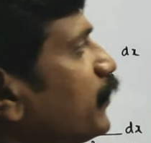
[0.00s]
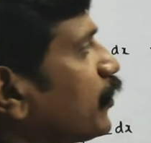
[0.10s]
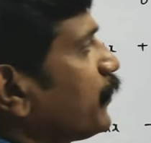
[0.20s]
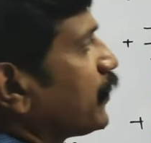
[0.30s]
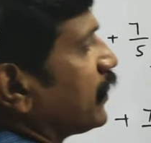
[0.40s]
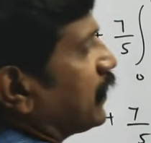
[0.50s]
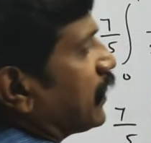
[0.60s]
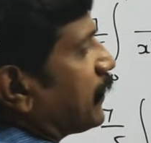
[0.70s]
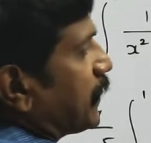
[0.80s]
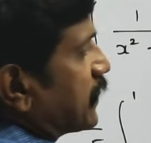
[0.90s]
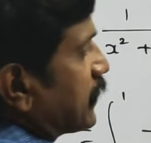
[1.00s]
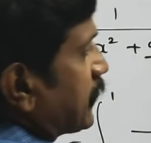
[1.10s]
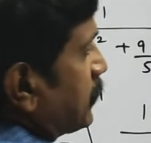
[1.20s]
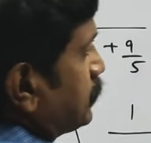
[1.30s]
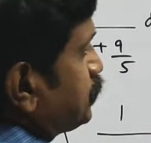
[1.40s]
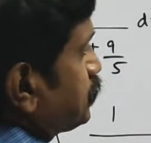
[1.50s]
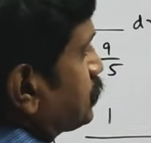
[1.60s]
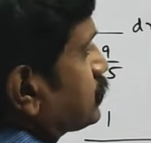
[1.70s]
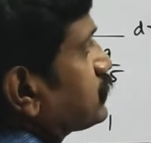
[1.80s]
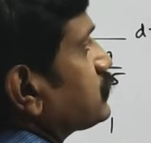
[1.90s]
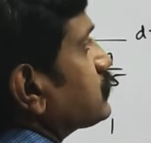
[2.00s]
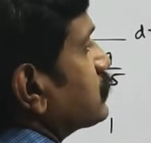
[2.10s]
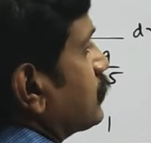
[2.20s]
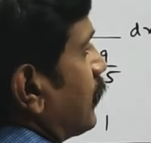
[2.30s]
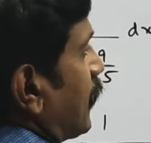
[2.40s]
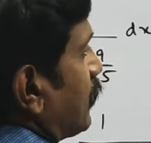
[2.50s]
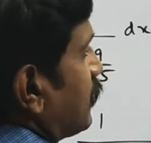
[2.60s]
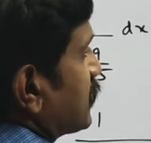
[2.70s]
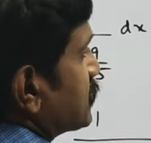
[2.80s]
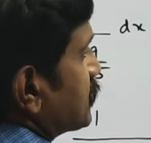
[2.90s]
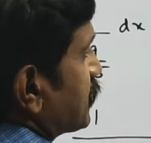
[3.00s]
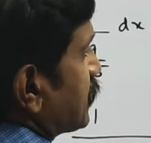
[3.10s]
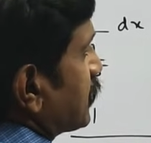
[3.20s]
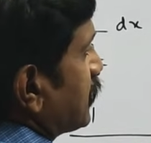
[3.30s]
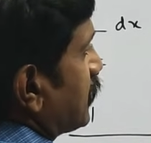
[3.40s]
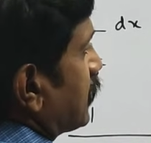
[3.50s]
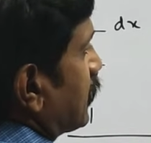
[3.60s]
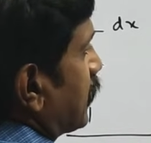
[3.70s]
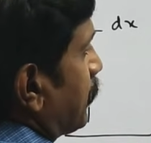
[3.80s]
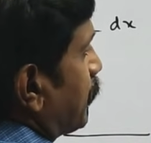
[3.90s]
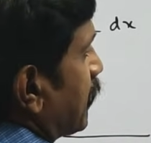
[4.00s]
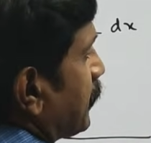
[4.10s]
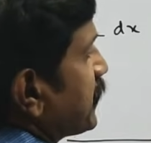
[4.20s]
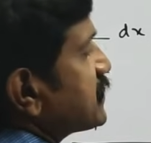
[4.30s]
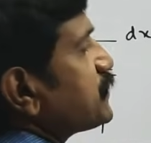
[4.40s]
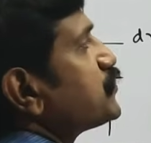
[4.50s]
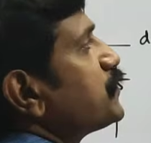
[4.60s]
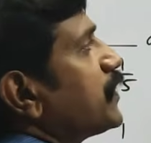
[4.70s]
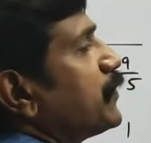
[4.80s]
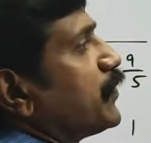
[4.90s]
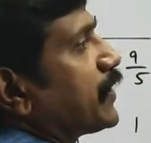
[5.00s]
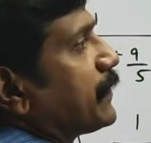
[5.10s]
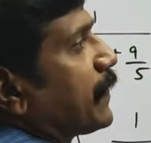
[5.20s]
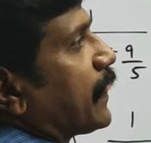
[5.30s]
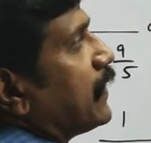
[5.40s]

நான் போட போகிறேன் நல்லா பார்த்துங்க ஃபஸ்ட்டு நான் அப்பர் லிமிட் சப்ஸ்டியூட் பண்ண போகிறேன்